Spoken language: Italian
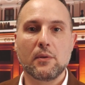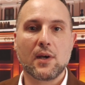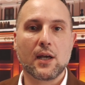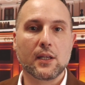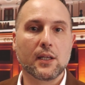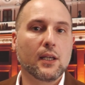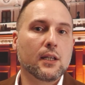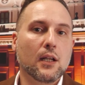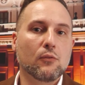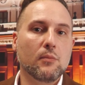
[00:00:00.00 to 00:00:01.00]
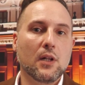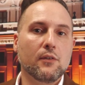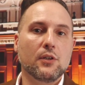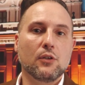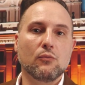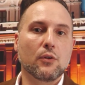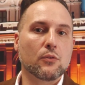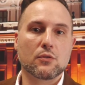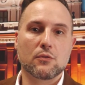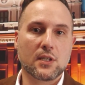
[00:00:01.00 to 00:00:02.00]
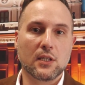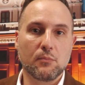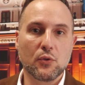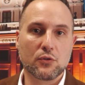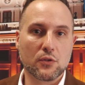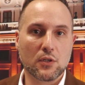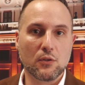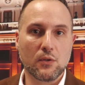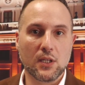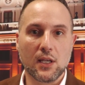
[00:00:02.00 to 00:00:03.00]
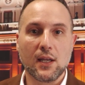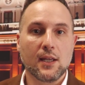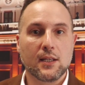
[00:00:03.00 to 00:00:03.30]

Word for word: primarie che dal 2022 non sono stati più sostituiti